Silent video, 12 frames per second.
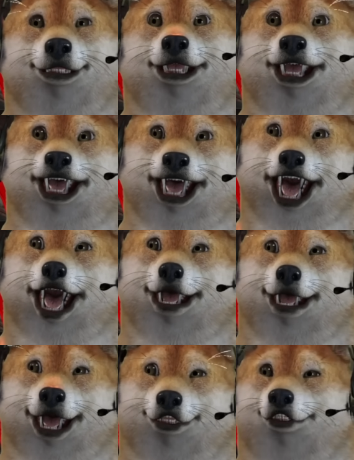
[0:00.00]

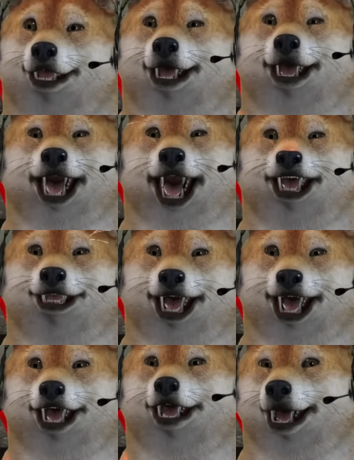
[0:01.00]
regu ya. Nah,
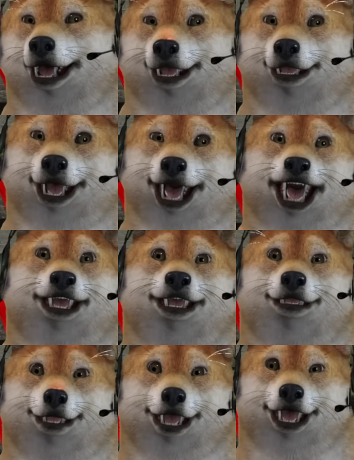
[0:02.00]
selanjutnya Obi pengen
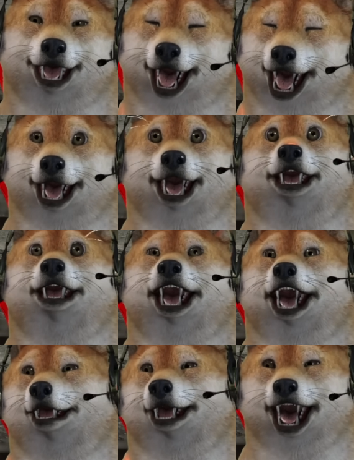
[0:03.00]
ada, ada, ada
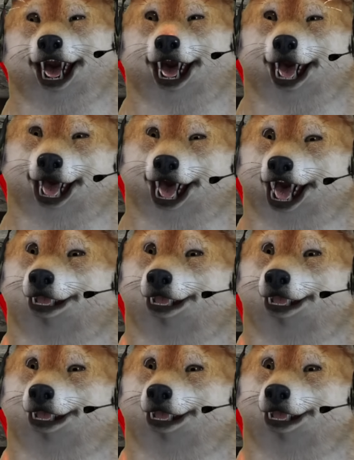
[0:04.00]
duit, ada duit.